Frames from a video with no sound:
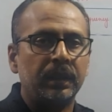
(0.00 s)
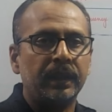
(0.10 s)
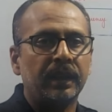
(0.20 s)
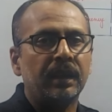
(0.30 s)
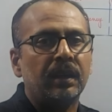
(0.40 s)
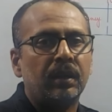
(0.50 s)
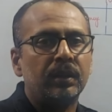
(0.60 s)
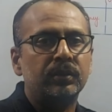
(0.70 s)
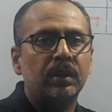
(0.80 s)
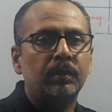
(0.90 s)
ठीक है और
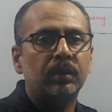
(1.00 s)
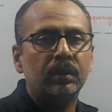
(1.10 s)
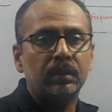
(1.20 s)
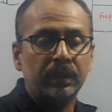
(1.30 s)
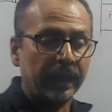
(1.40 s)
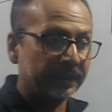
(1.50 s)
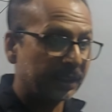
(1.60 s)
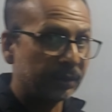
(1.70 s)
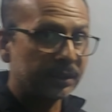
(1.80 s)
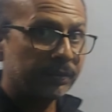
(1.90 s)
इसको हम लोग को
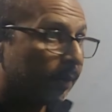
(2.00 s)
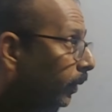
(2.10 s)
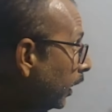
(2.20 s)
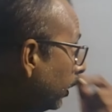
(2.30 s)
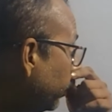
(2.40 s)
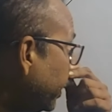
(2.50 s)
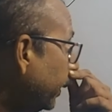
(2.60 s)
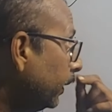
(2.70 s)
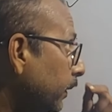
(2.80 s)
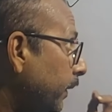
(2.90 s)
एक्सक्लूसिव फॉर्म में लाना
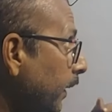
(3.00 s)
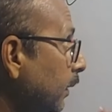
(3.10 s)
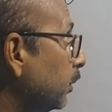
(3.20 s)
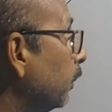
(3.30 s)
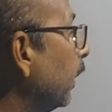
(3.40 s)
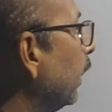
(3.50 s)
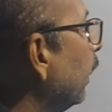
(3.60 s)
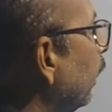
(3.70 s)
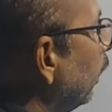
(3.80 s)
पड़ेगा ठीक है सबसे पहले